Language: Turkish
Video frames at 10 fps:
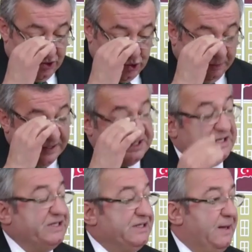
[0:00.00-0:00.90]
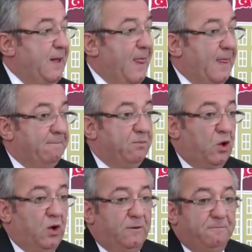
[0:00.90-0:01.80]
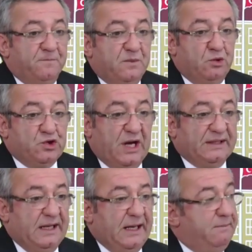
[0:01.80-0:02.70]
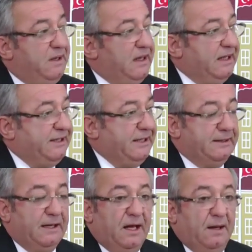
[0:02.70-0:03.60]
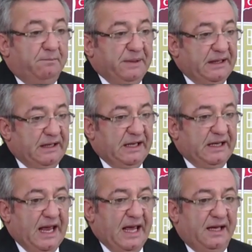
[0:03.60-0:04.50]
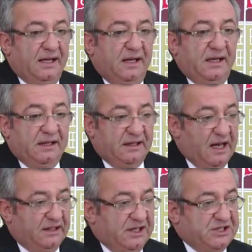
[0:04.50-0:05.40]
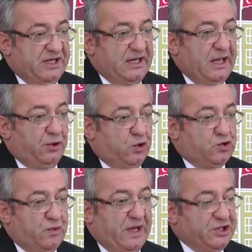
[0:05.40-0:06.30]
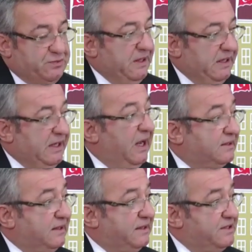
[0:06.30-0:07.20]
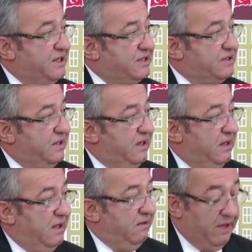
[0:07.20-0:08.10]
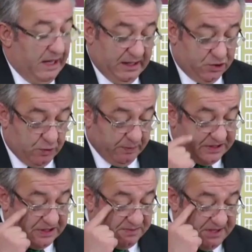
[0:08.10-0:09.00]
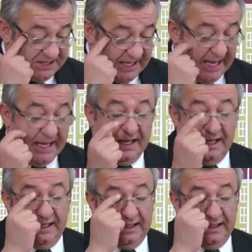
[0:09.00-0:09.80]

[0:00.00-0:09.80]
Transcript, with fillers: Şüphesiz bu mücadeleyi milletin birliğiyle, iradesiyle, güç ve işbirliğiyle atlatacağız. Ve şüphesiz biz de